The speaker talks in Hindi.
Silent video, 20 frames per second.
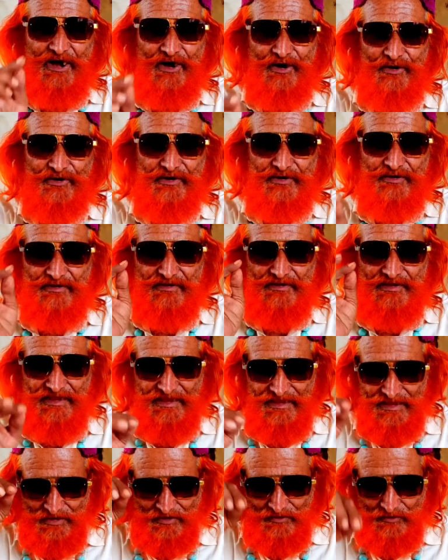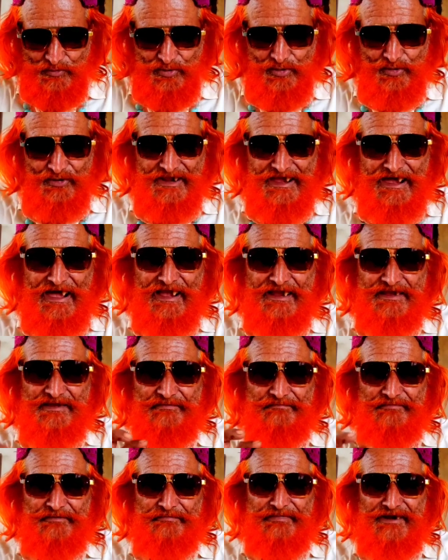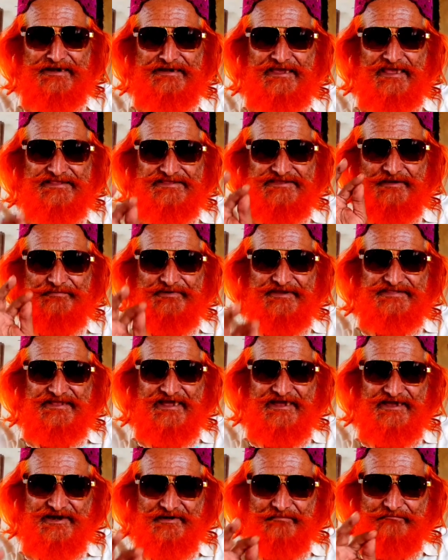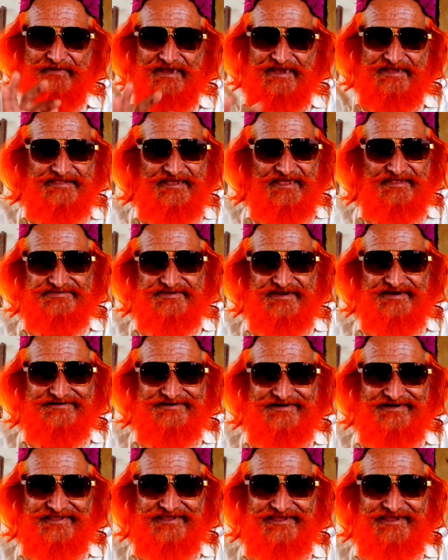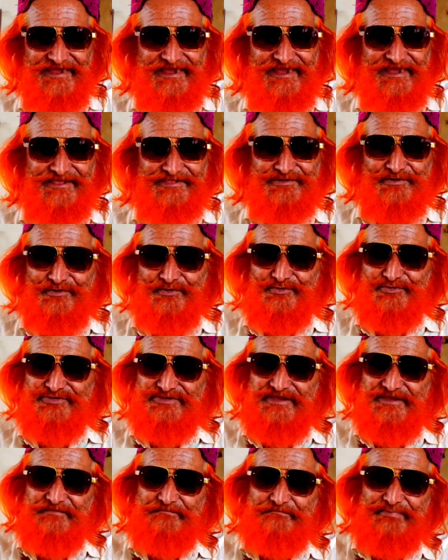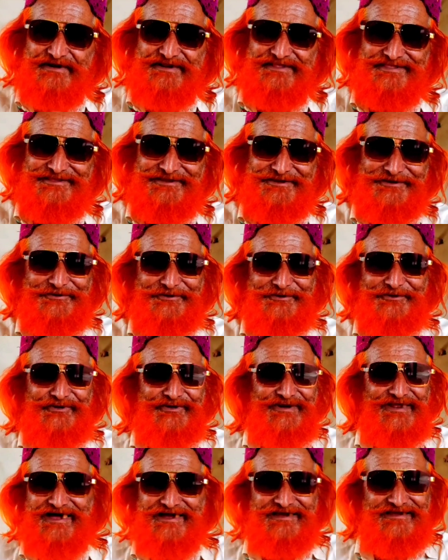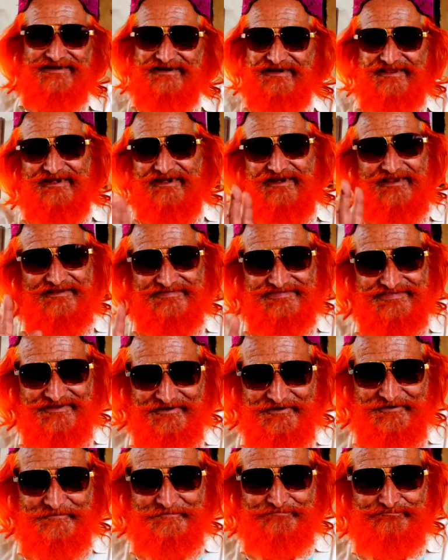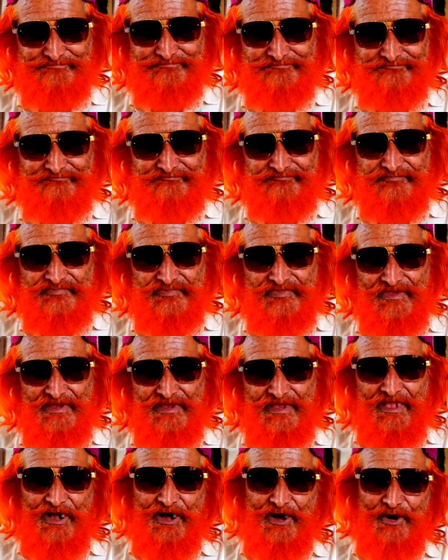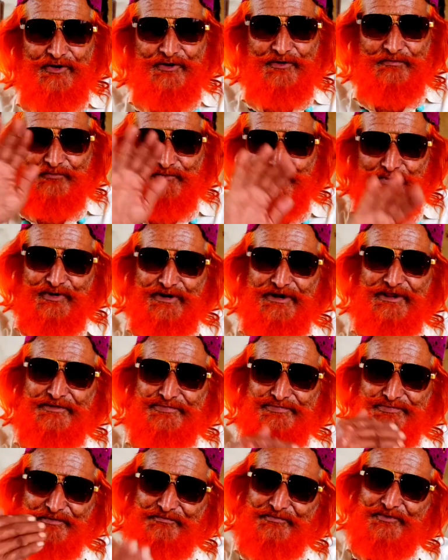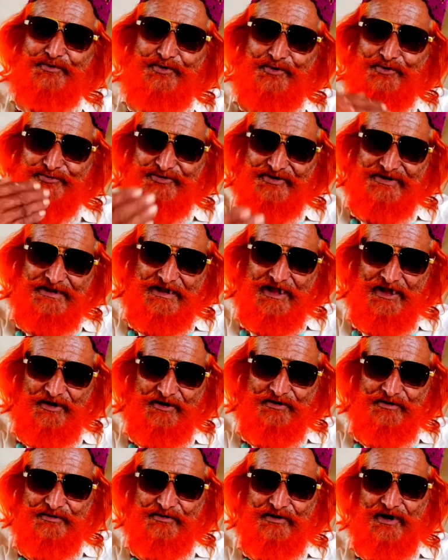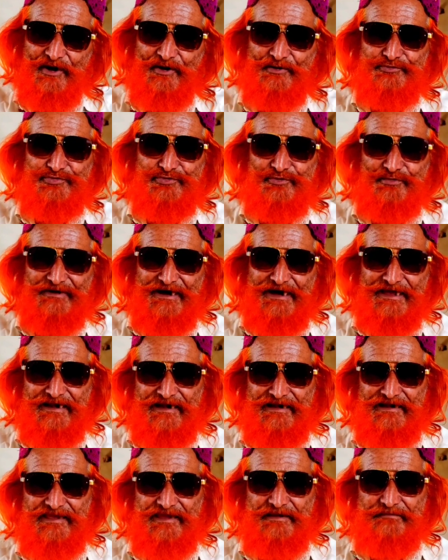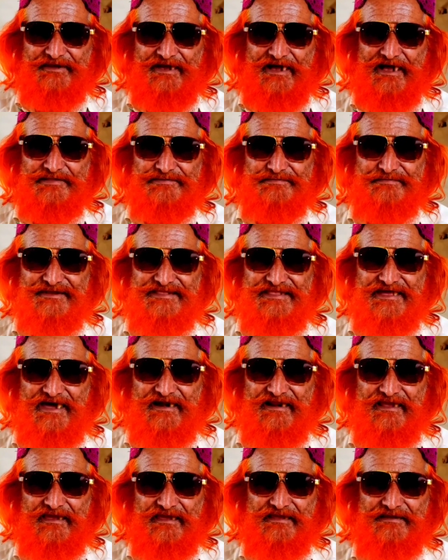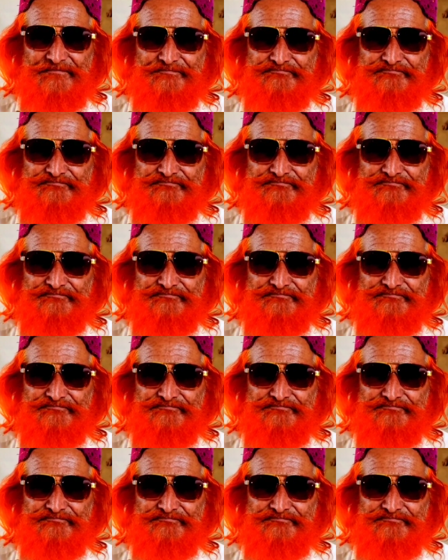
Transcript: और खुराक में बेटा जब तक मैदा सेट नहीं है तो उसी परिंदे को खुराक नहीं लगता और मूली तुम खुद खाओ और तुम्हारे लिए भी हाजमेदार है